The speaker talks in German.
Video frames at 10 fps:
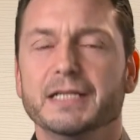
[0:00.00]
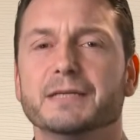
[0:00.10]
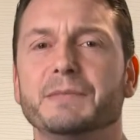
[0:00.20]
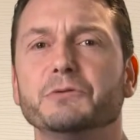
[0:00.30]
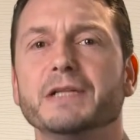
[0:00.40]

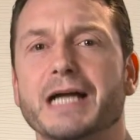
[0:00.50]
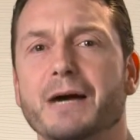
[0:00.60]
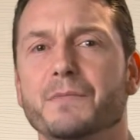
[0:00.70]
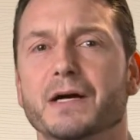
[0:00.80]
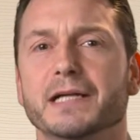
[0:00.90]
Der Manuel
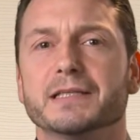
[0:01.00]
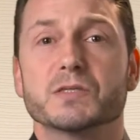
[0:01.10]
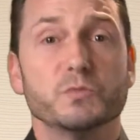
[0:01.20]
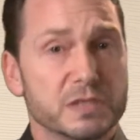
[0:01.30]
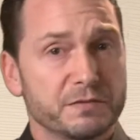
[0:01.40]
Gamma hat ein
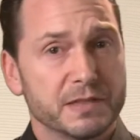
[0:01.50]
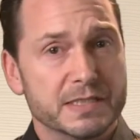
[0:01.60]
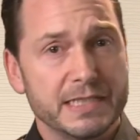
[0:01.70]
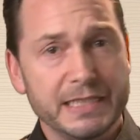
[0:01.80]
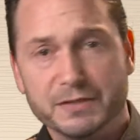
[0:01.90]

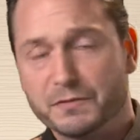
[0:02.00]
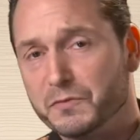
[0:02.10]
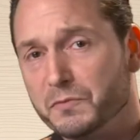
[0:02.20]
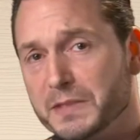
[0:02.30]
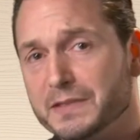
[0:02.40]
ausführliches
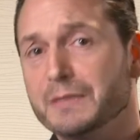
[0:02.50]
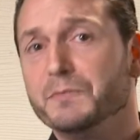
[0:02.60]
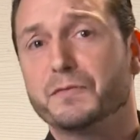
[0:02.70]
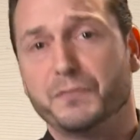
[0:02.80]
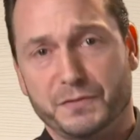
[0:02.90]
Interview mit
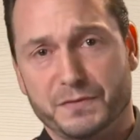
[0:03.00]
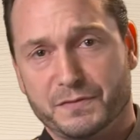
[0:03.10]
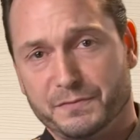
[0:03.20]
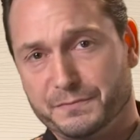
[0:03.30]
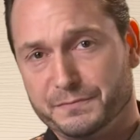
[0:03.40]
ihm geführt.